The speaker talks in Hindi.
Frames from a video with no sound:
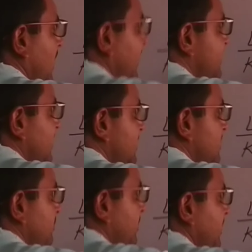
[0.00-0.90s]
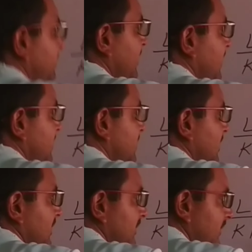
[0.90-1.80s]
एच एच बी बी लिख
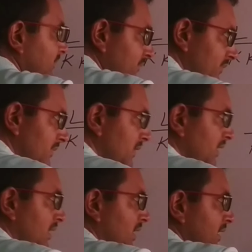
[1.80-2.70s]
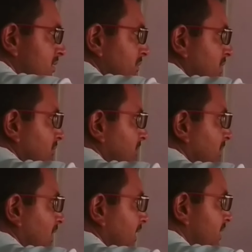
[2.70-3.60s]
इंग्लिश मीडियम
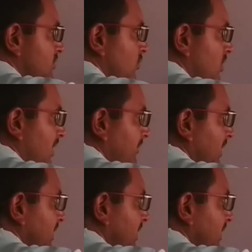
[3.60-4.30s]
वाले इसको काम में